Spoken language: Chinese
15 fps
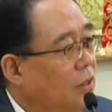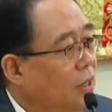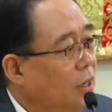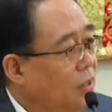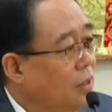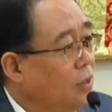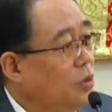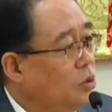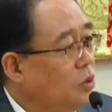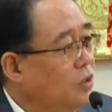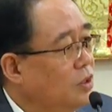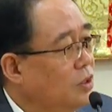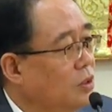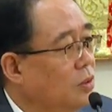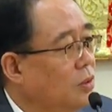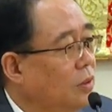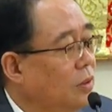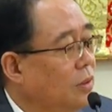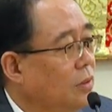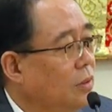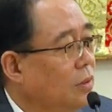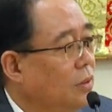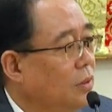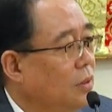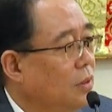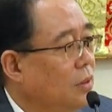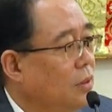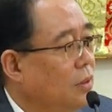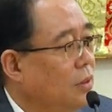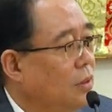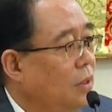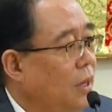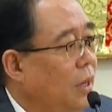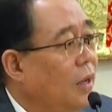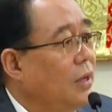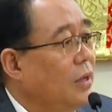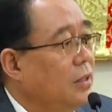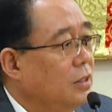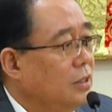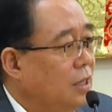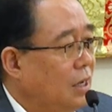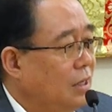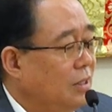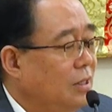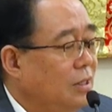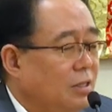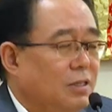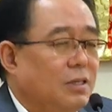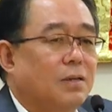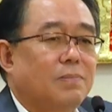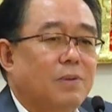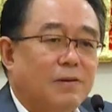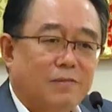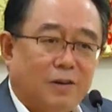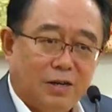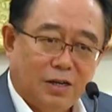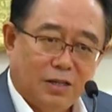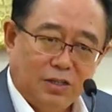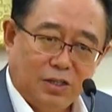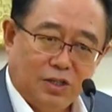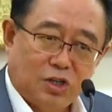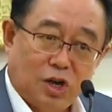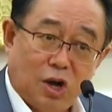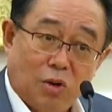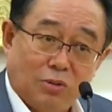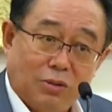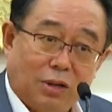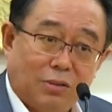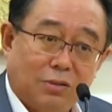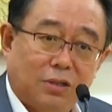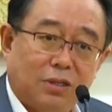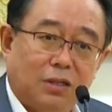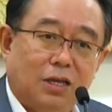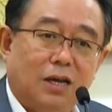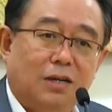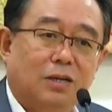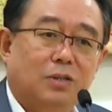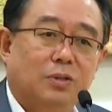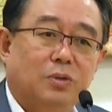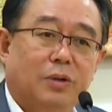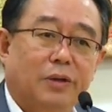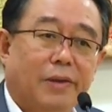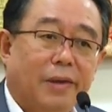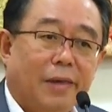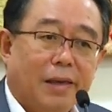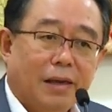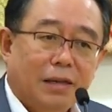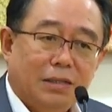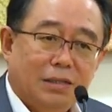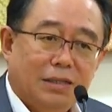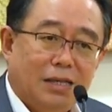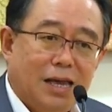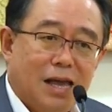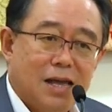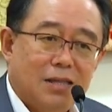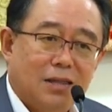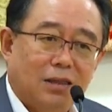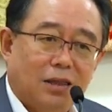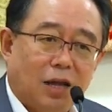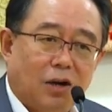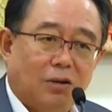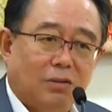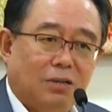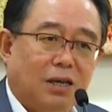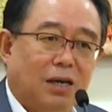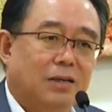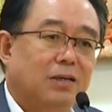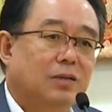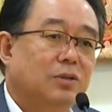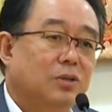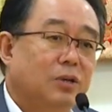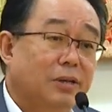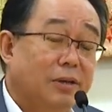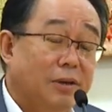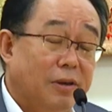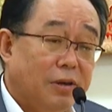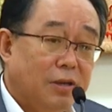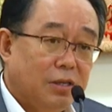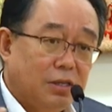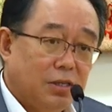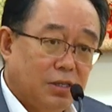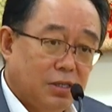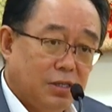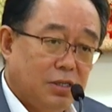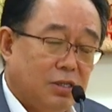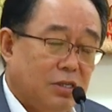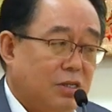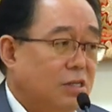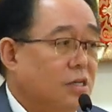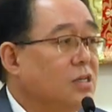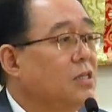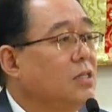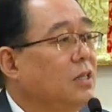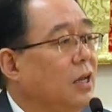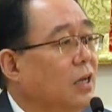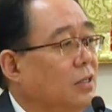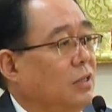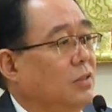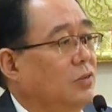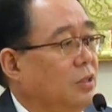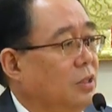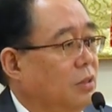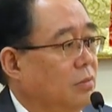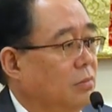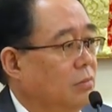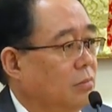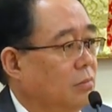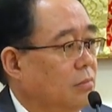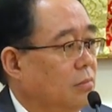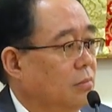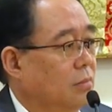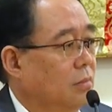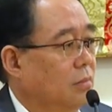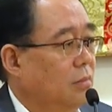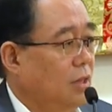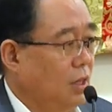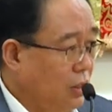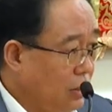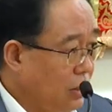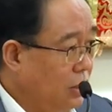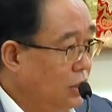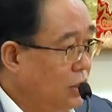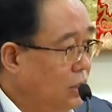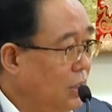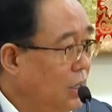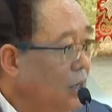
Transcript: 天人尊的时候，哎，想尽一切办法让你找到这个天人尊，见到天人尊。自证天人尊，等你是